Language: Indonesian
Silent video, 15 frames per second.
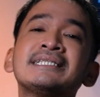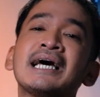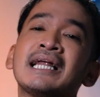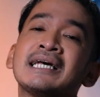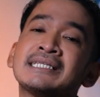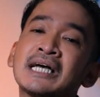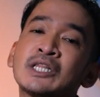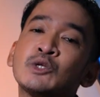
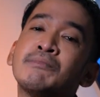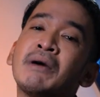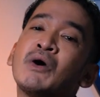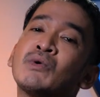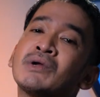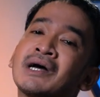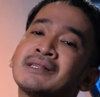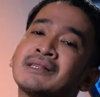salah satu
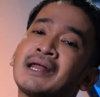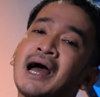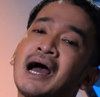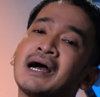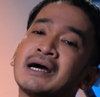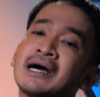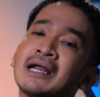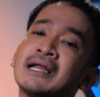bangunan
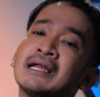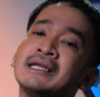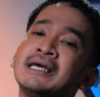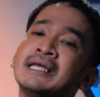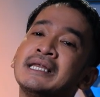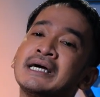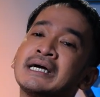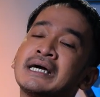terangker
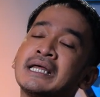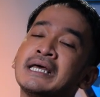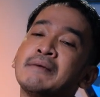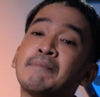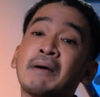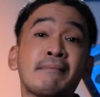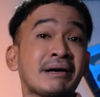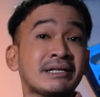di
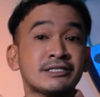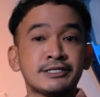negeri paman